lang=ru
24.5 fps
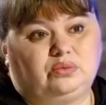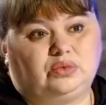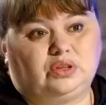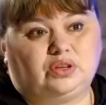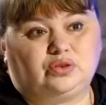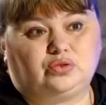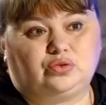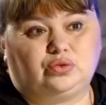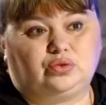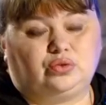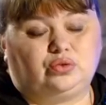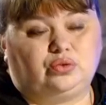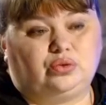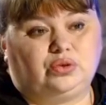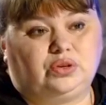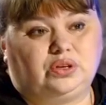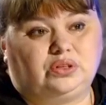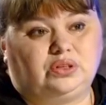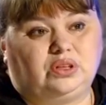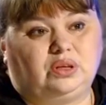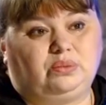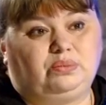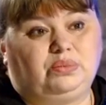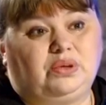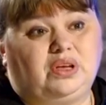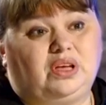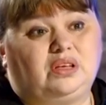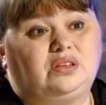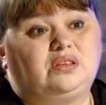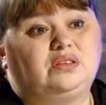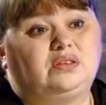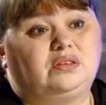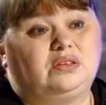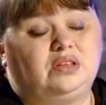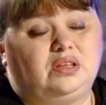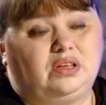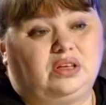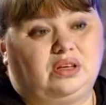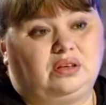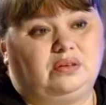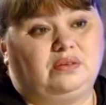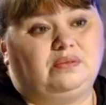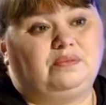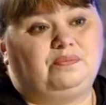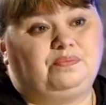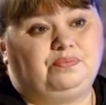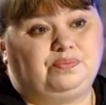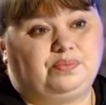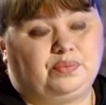у нас уходят опять в да,
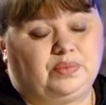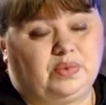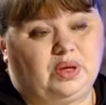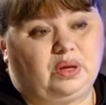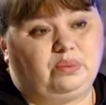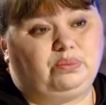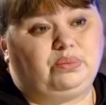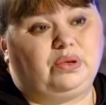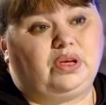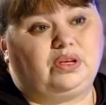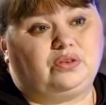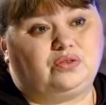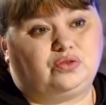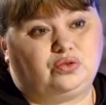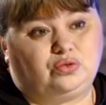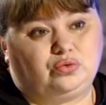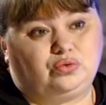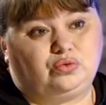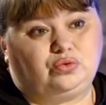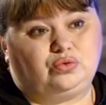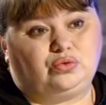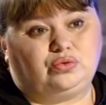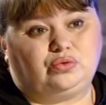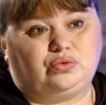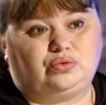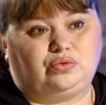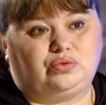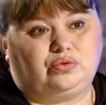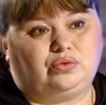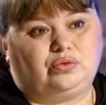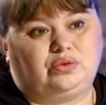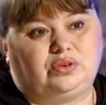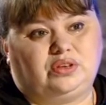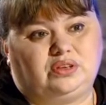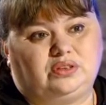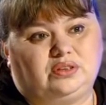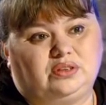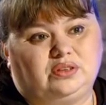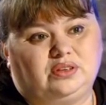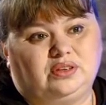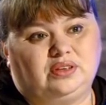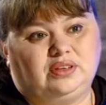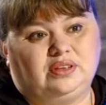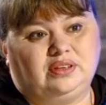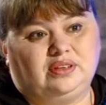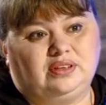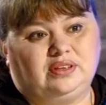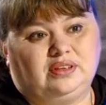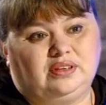развитие, да? Опять в студию уходят.
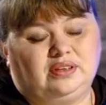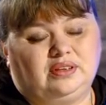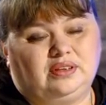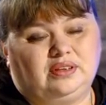Ну